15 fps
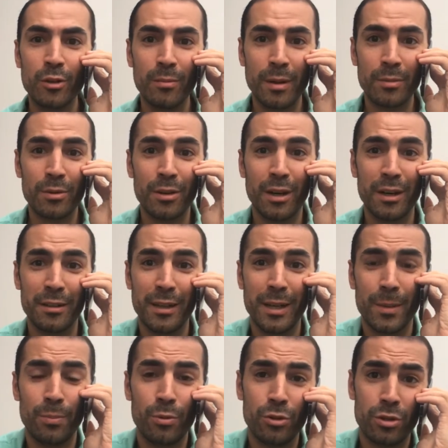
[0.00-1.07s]
non maman, t'es
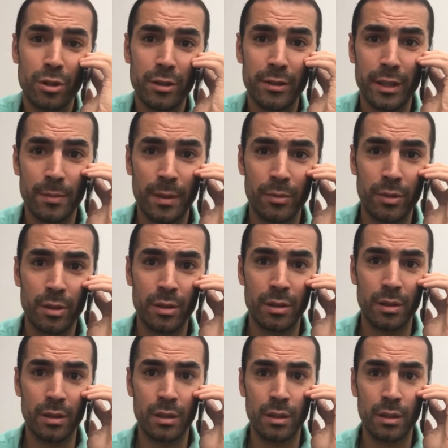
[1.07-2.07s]
la plus jeune des mamans.